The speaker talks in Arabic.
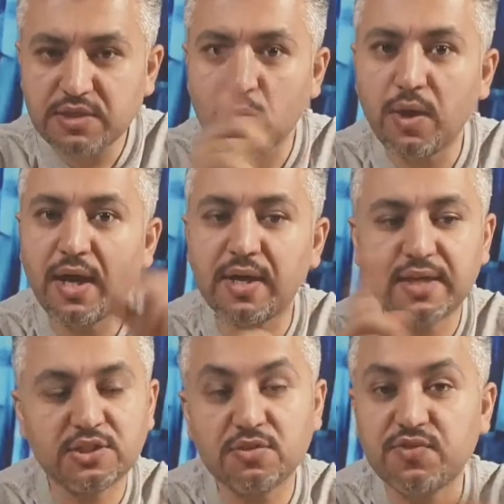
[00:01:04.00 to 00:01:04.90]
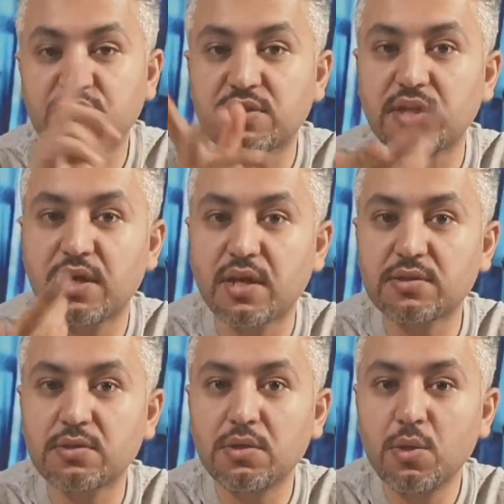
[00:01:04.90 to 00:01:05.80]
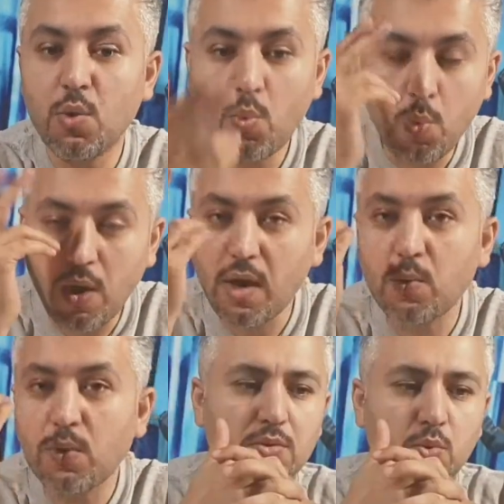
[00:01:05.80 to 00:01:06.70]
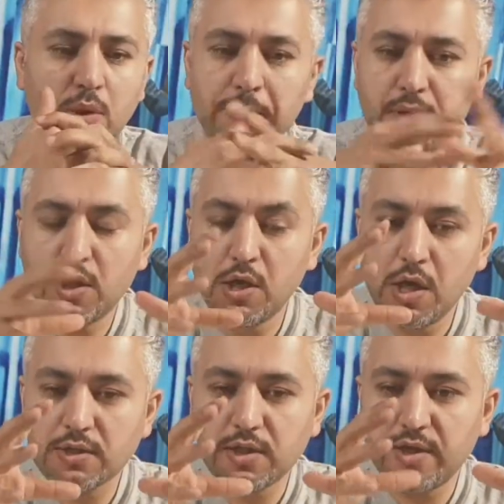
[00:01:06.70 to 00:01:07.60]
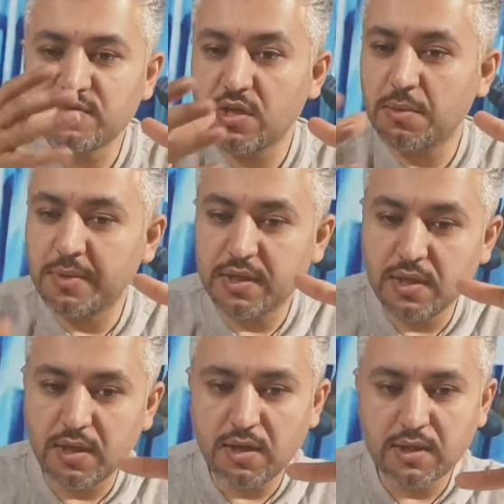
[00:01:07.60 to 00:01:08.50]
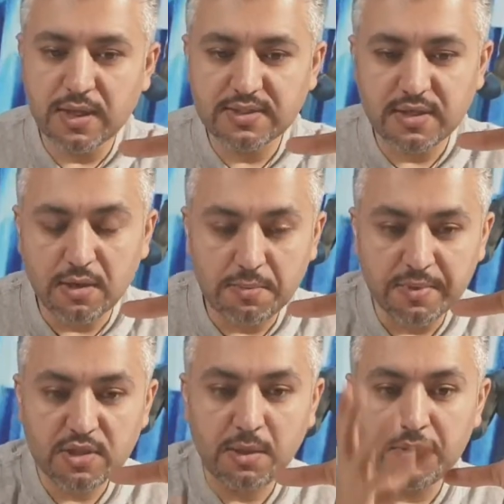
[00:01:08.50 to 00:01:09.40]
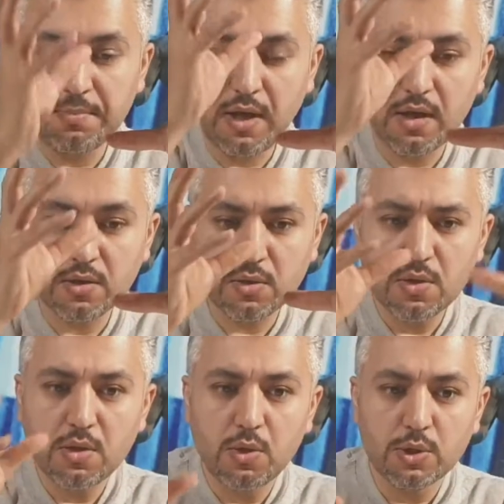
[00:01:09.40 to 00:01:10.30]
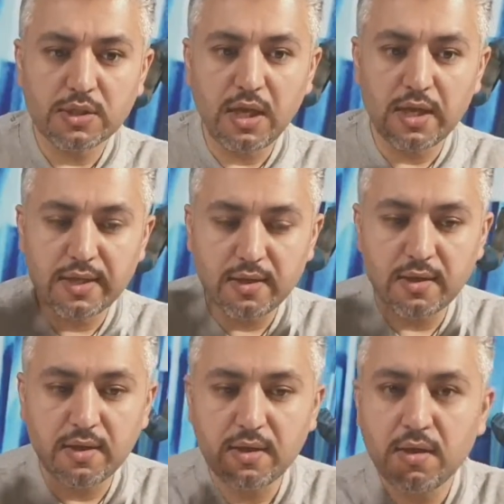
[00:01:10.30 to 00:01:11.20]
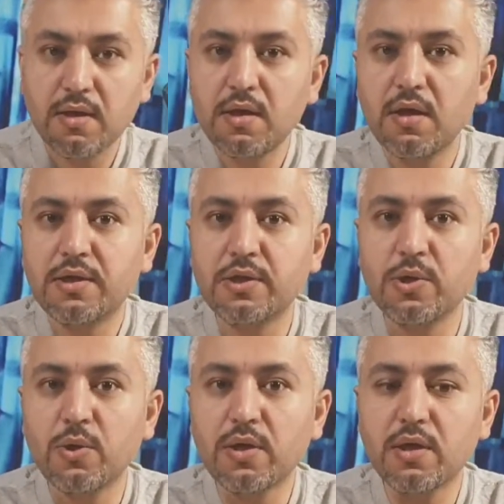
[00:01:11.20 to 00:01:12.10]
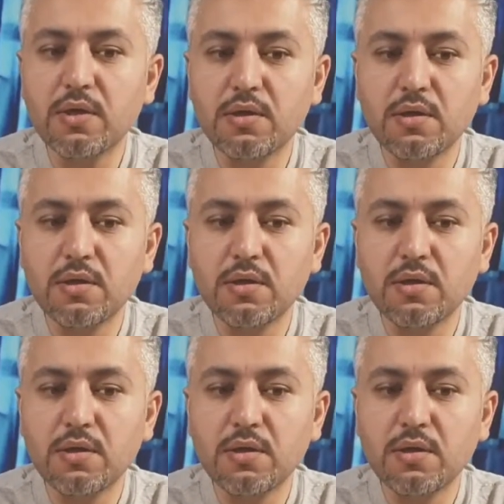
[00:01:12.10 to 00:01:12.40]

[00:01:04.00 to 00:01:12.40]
يسوي الحركه عشان يفجر طيارات واو ولما اللقطه نفسها لما آه، جادزلا لما يطلع بالبحر يطلع حق قدوره آه،